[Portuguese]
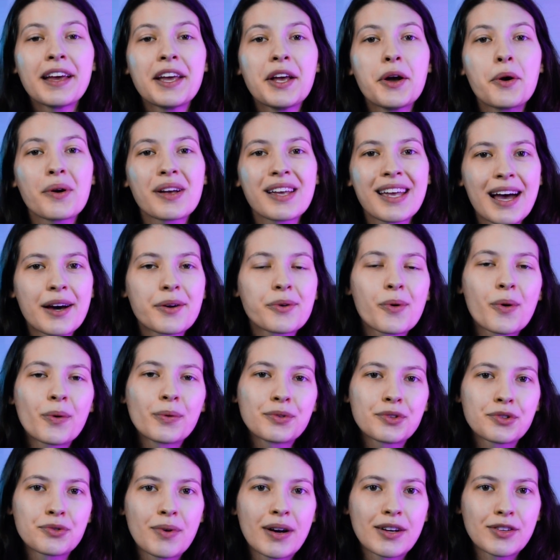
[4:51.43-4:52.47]
eu quero
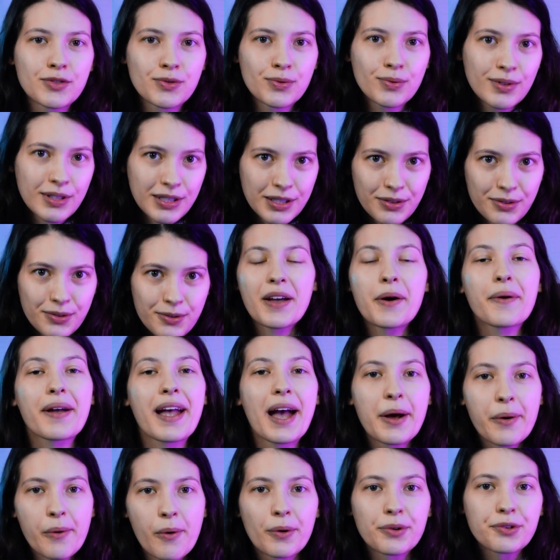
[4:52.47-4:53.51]
continuar estudando, eu
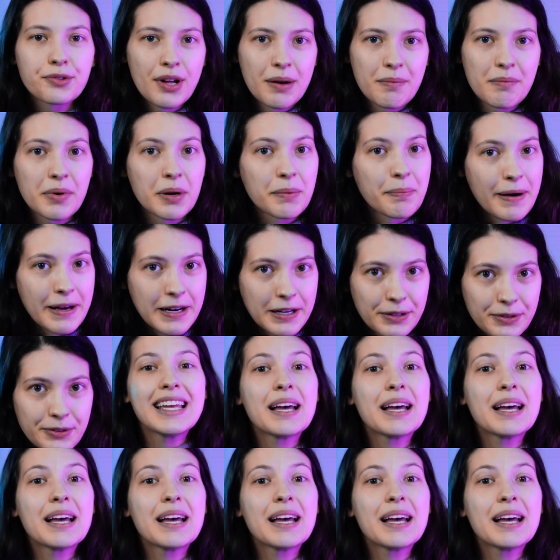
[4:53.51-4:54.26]
quero continuar me preparando.